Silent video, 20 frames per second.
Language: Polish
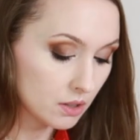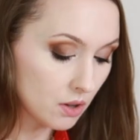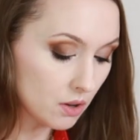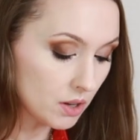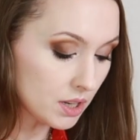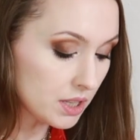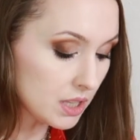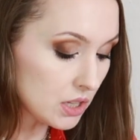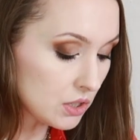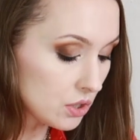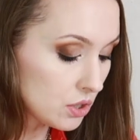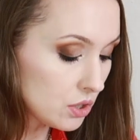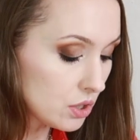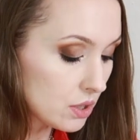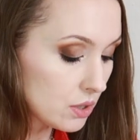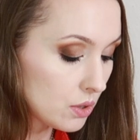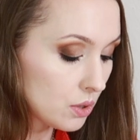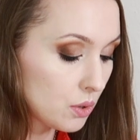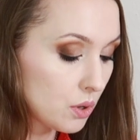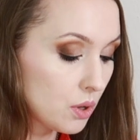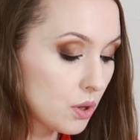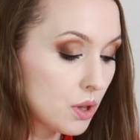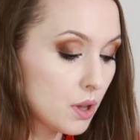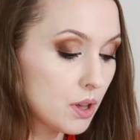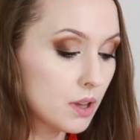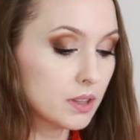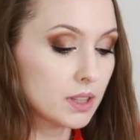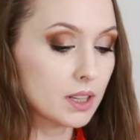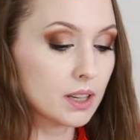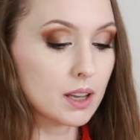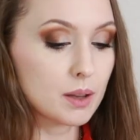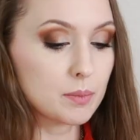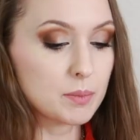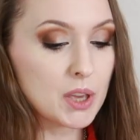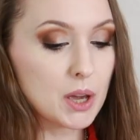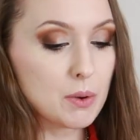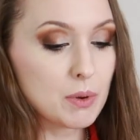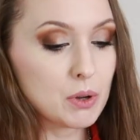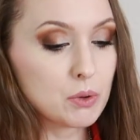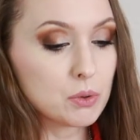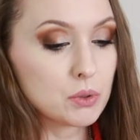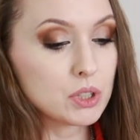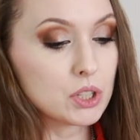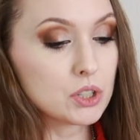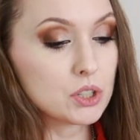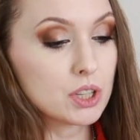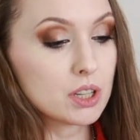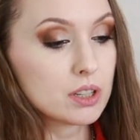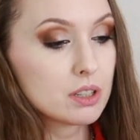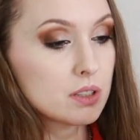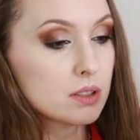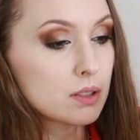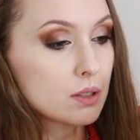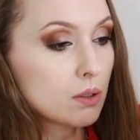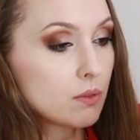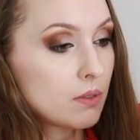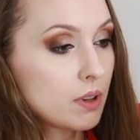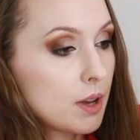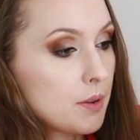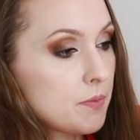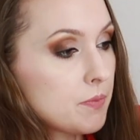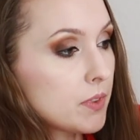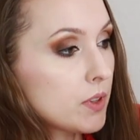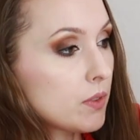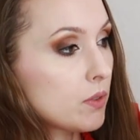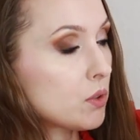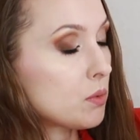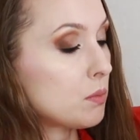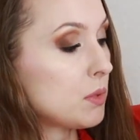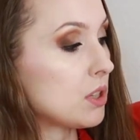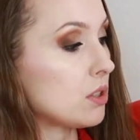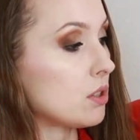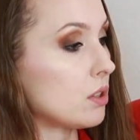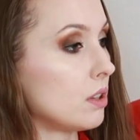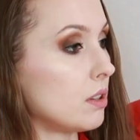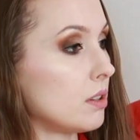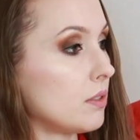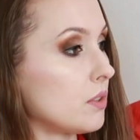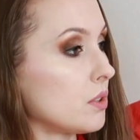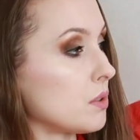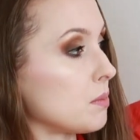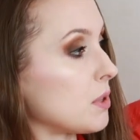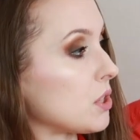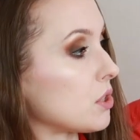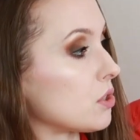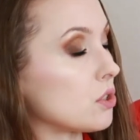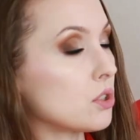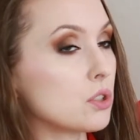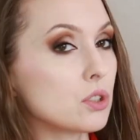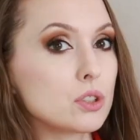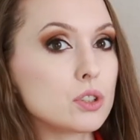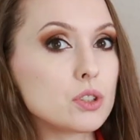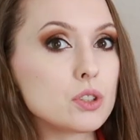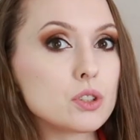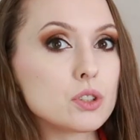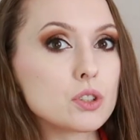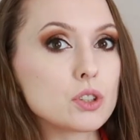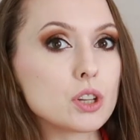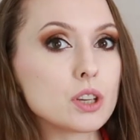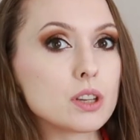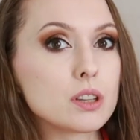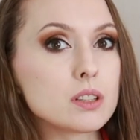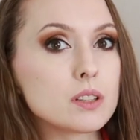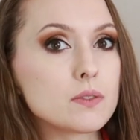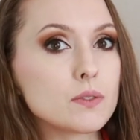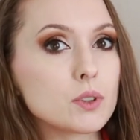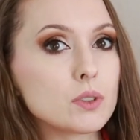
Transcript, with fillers: Kolejna rzecz jest to taka biała kurteczka jeansowa w rozmiarze, e, w rozmiarze 36.